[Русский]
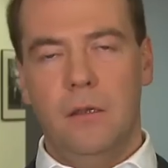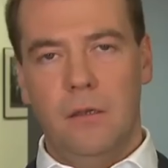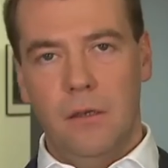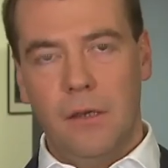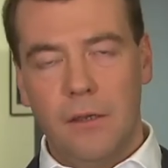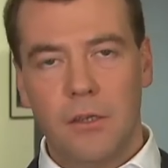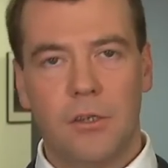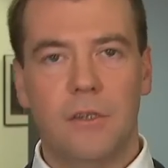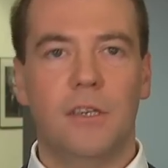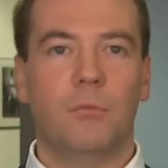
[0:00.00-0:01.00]
и,
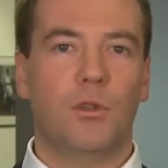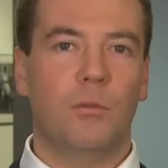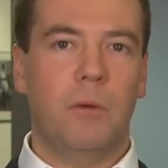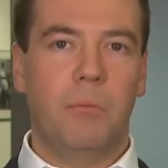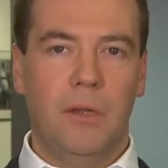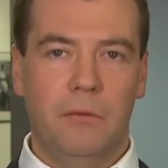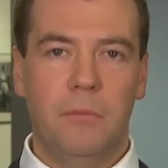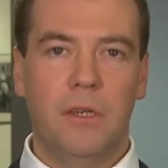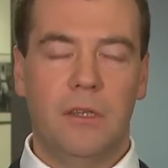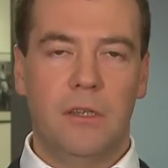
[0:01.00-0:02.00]
конечно, тем, кто попал в
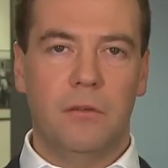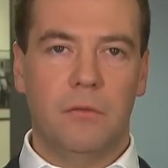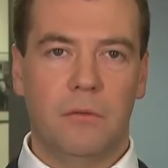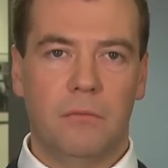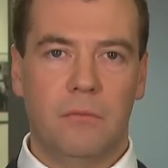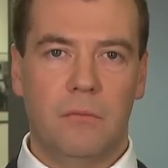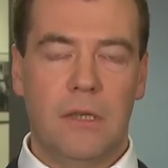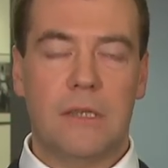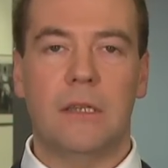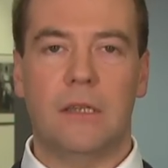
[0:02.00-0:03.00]
объектив,
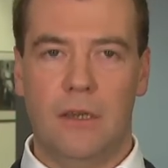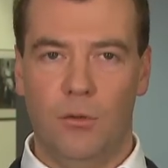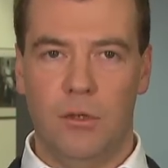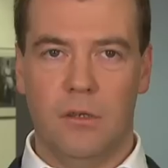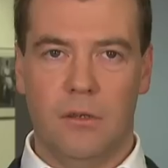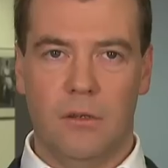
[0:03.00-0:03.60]
если это люди